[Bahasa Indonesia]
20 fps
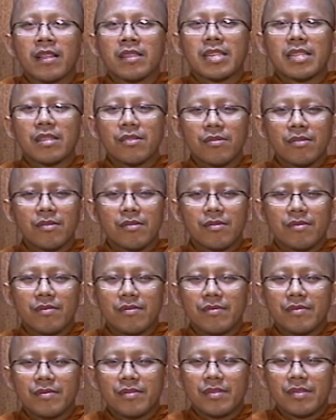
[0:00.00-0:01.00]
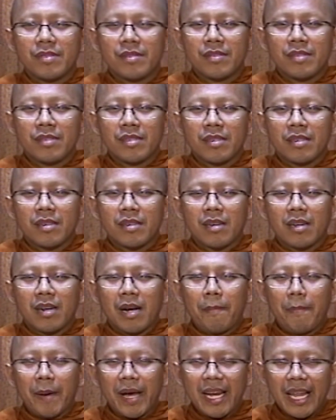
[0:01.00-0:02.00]
tentu
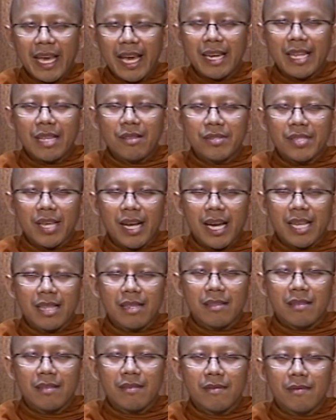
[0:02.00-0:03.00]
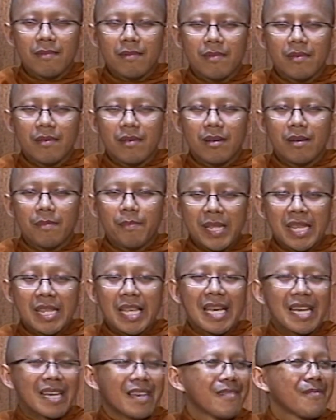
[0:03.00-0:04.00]
kepandaian itu sangat
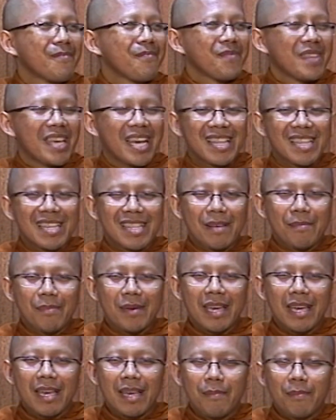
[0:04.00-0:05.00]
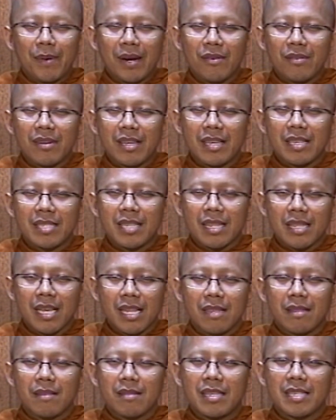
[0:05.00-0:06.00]
penting ya tetapi perlu
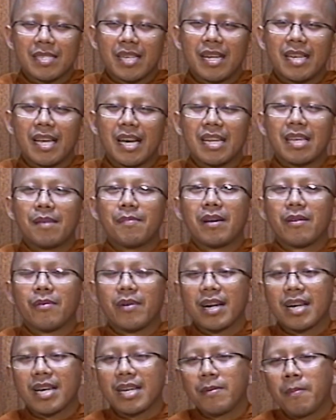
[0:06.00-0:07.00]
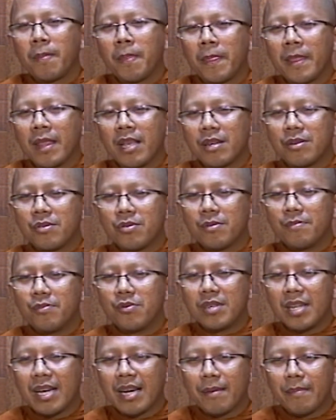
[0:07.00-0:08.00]
dicatat disadari bahwa guru
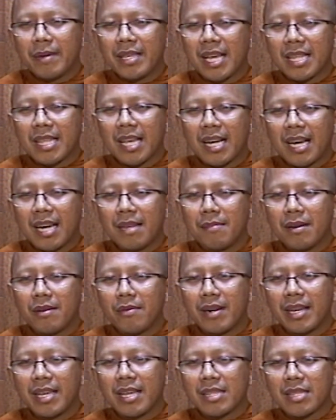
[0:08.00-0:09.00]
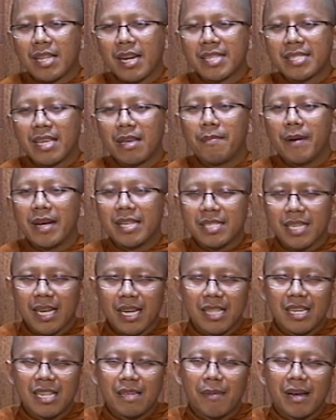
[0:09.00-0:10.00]
Buddha menyatakan bahwa yang telah saya
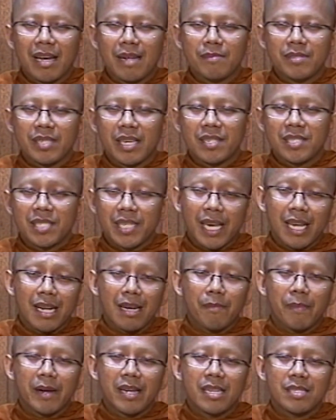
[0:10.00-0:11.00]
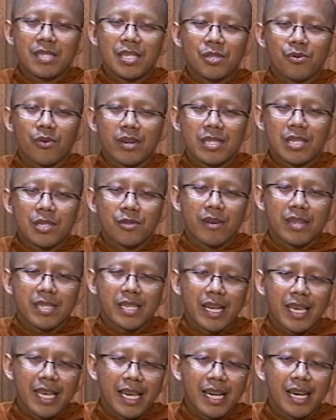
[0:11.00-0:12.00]
baca tadi malam saya share kepada siswa-siswa
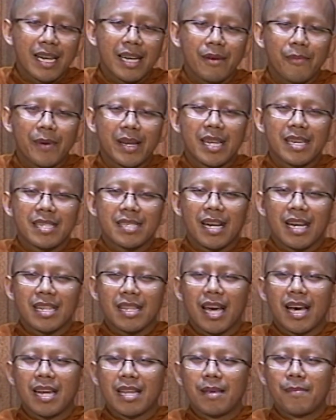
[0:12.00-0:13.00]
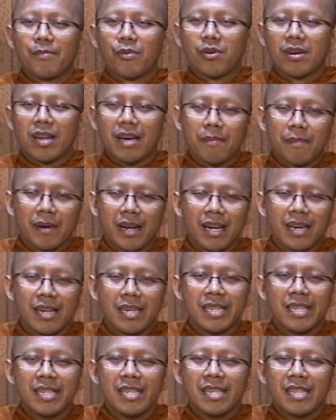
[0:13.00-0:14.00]
saya pada saat hari purnama
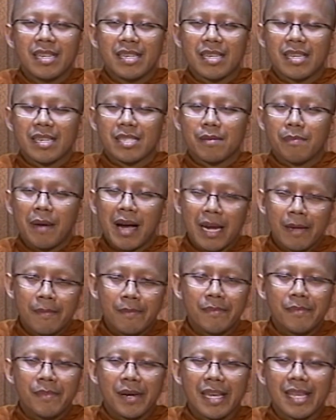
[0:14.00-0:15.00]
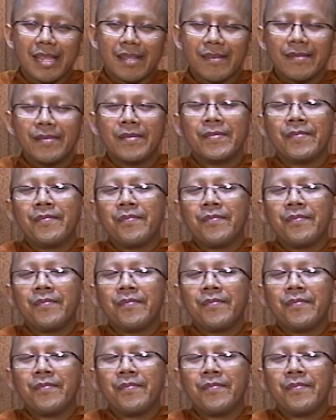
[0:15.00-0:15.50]
ya semalam begitu